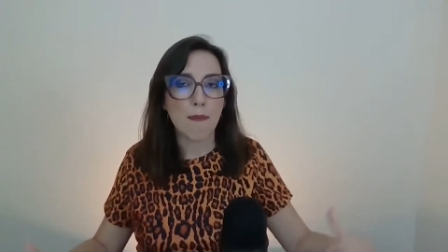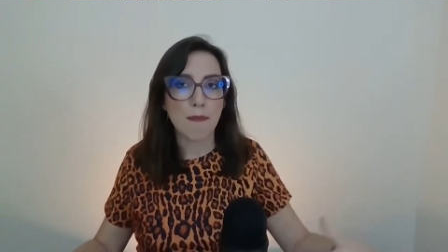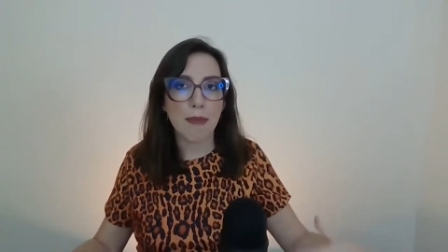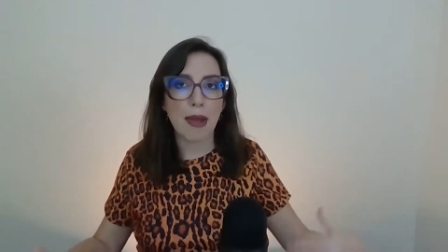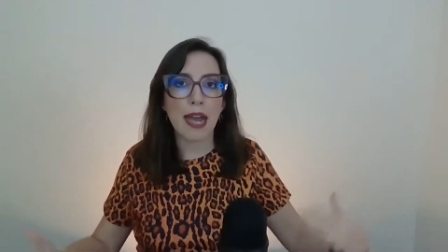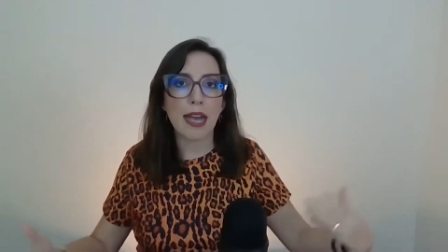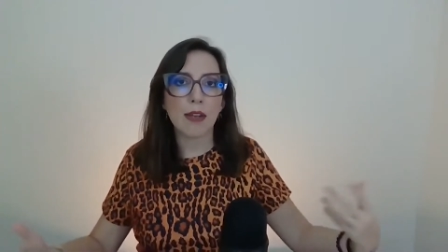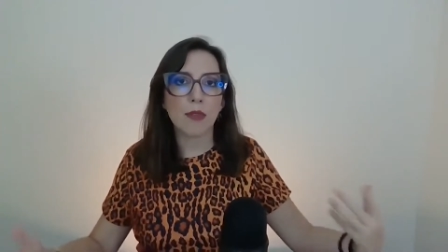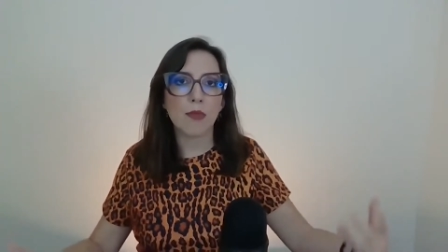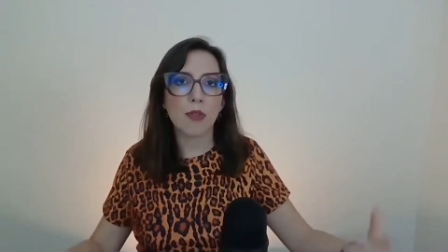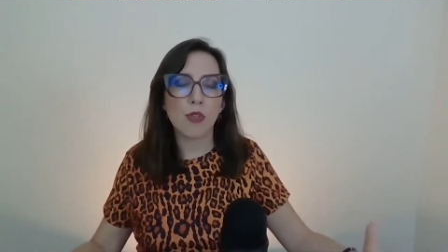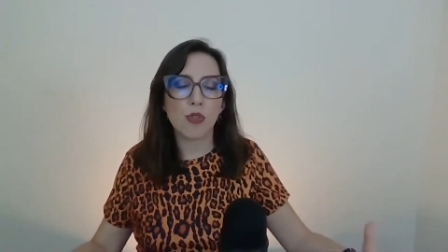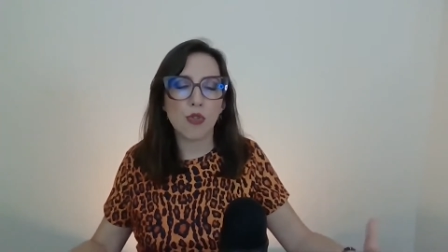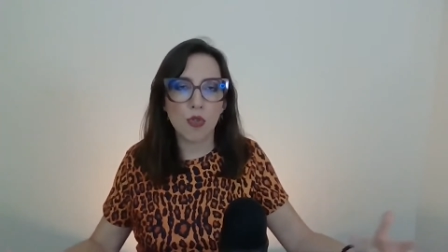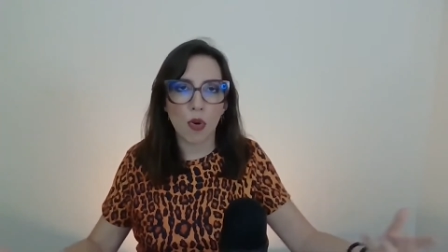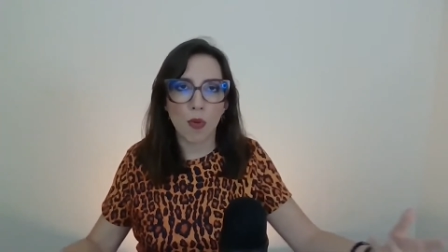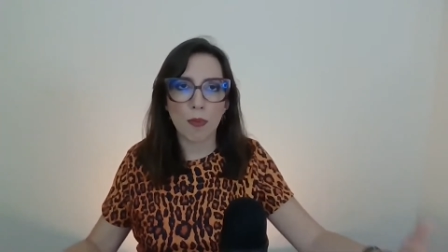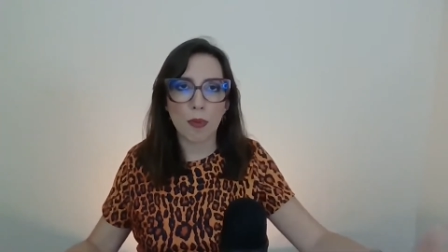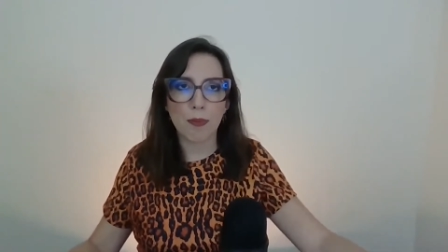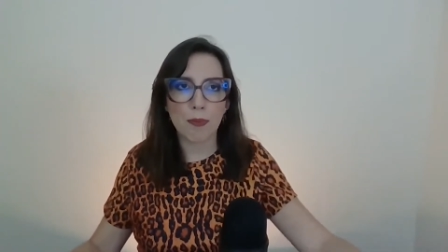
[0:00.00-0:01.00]
para o
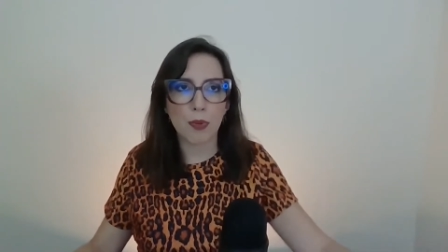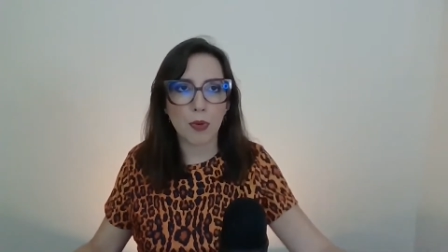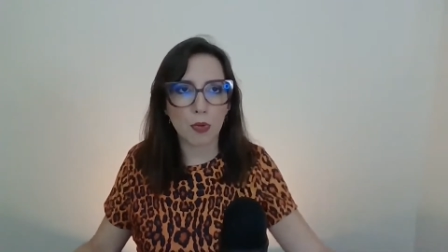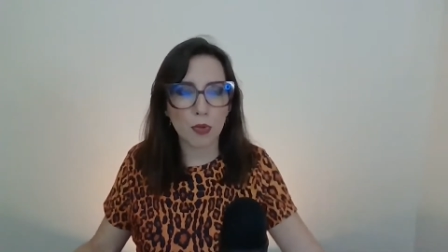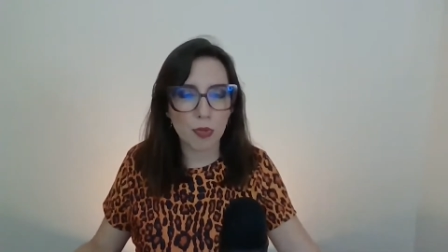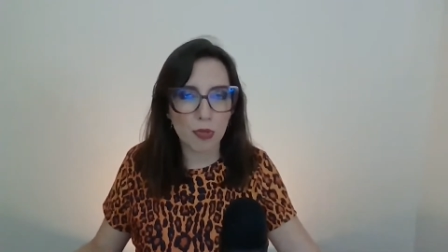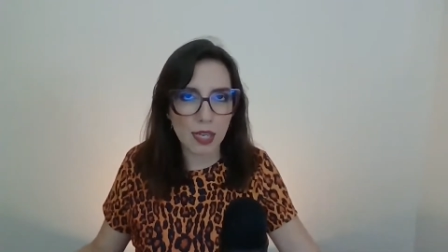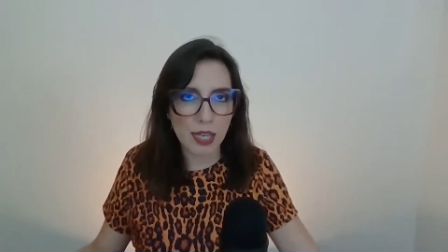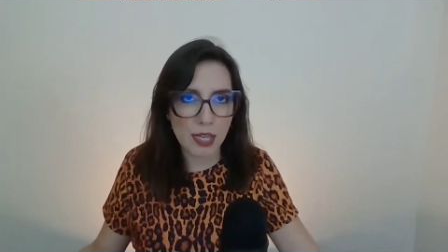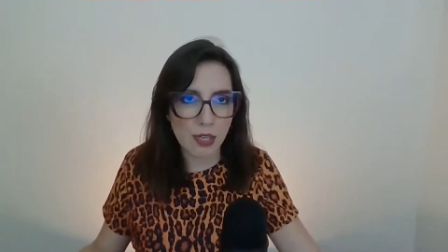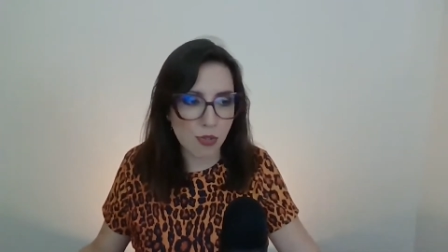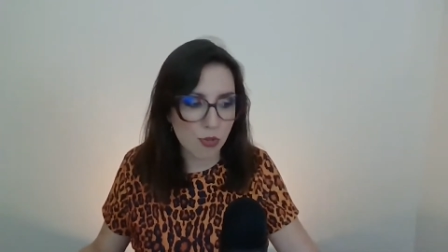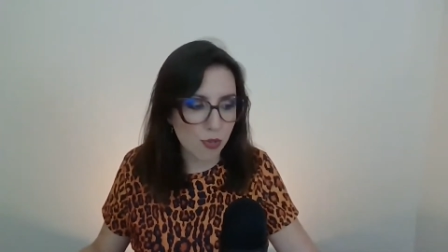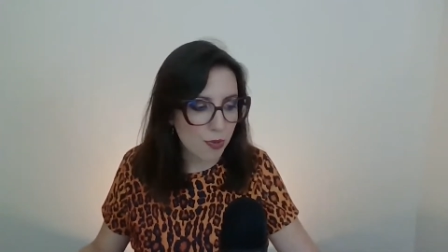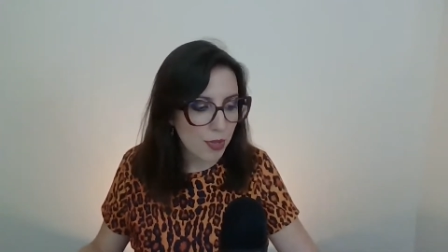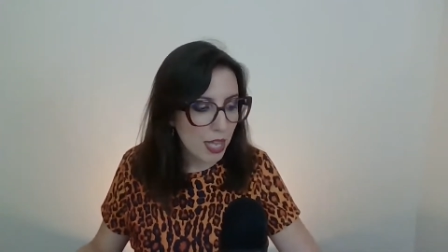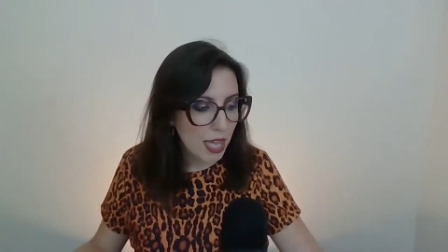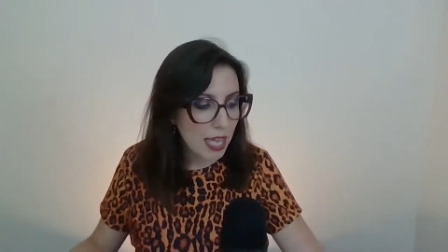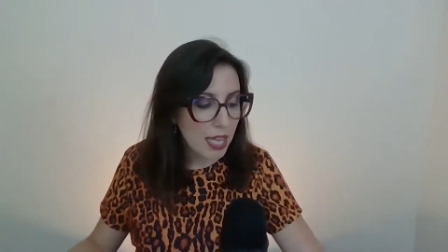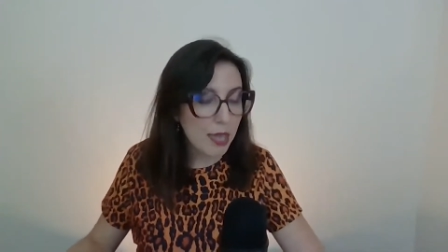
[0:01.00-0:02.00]
idioma português
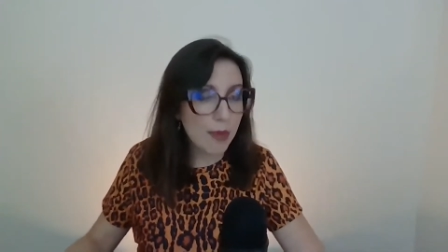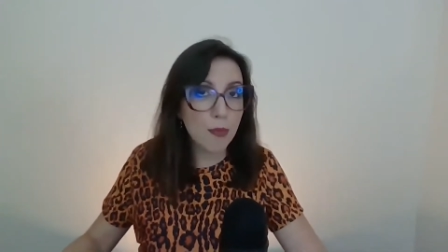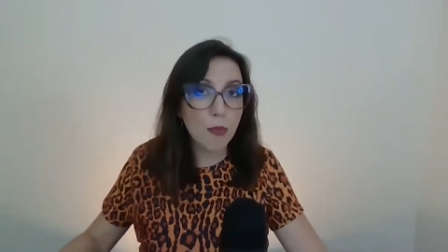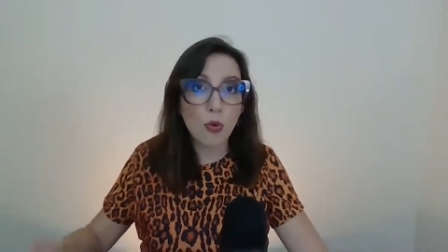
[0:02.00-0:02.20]
e